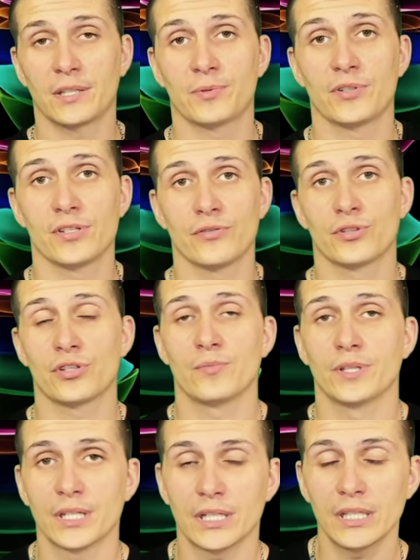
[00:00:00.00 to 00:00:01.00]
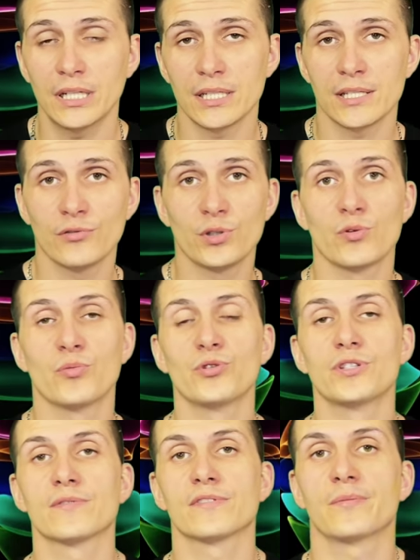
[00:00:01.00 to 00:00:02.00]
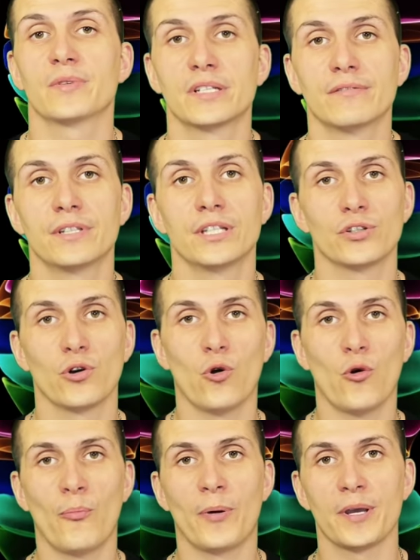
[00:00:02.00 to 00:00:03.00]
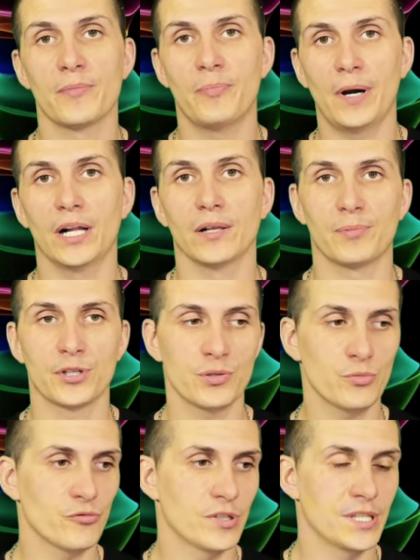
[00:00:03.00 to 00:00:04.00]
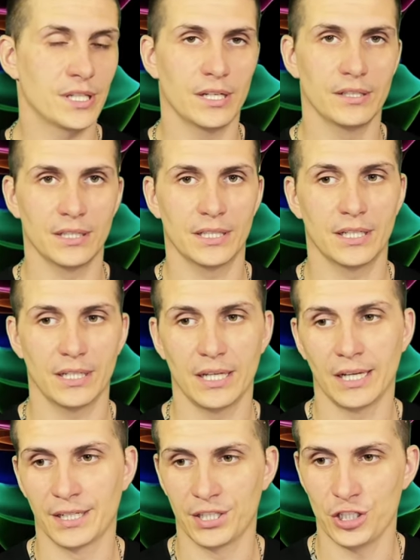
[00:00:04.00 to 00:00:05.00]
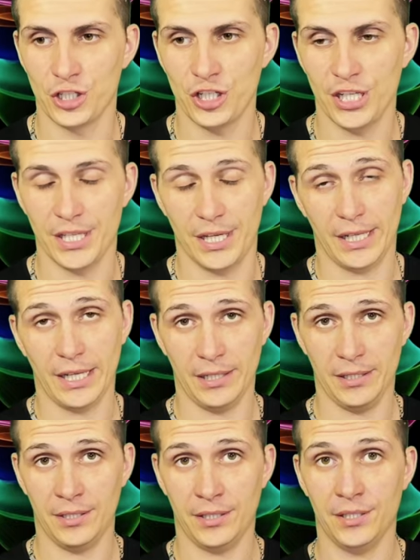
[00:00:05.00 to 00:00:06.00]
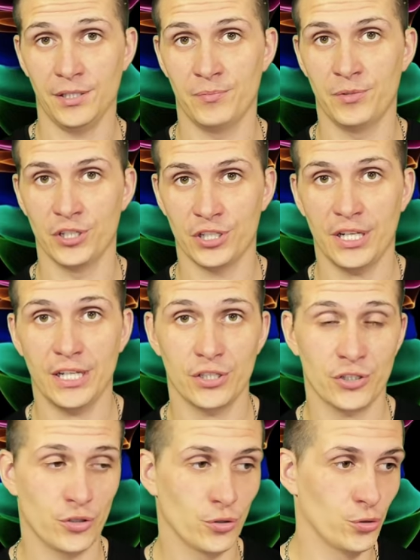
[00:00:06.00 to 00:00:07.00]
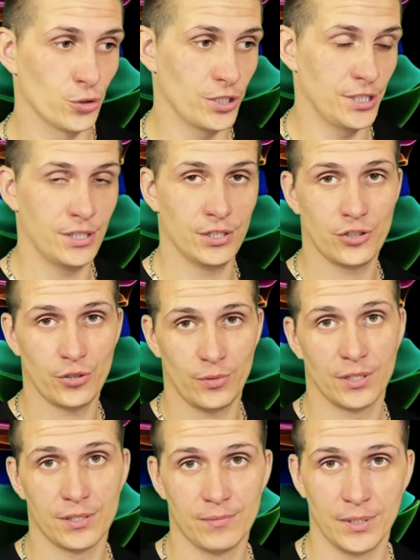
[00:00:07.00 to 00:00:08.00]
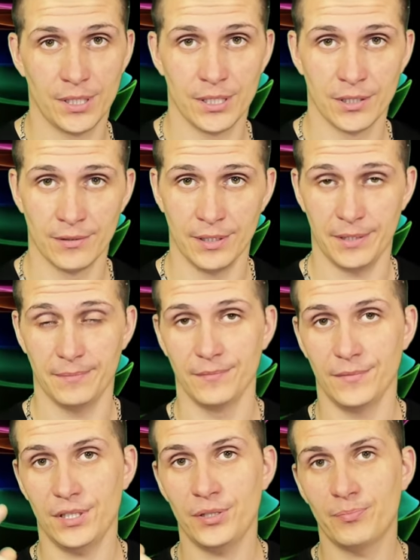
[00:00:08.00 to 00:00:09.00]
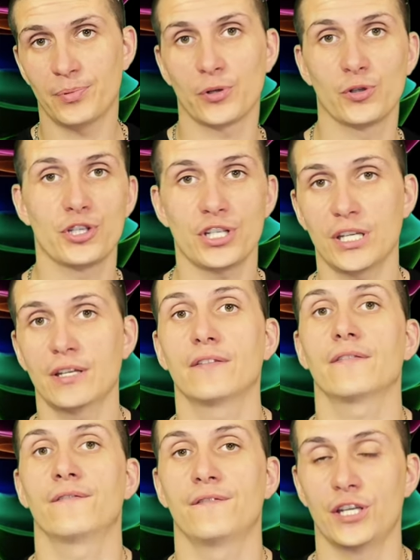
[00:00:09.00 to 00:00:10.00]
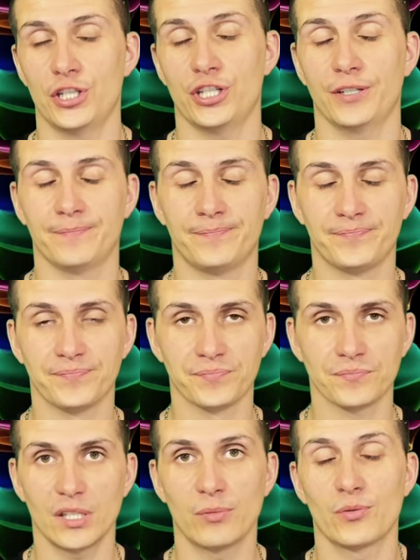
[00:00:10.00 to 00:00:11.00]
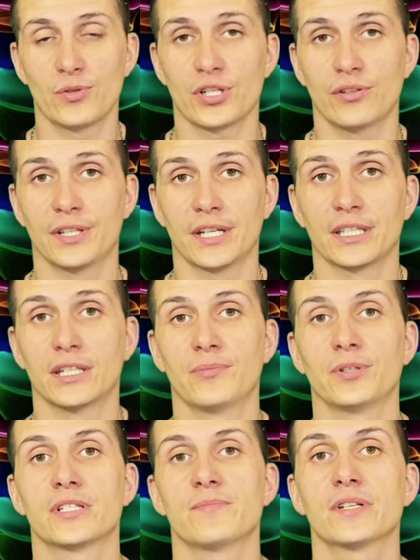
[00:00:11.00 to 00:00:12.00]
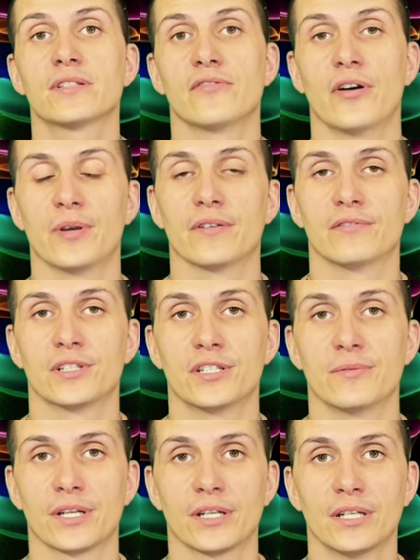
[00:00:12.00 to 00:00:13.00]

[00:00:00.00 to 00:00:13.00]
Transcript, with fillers: Приветствую себя на канале. Сегодня мы будем с вами говорить о PayPal. Почему возникают эти ограничения, как их избежать, что нужно сделать, чтобы разблокировать и прочие вещи. Добро пожаловать на канал Apple Expert. С вами Владимир.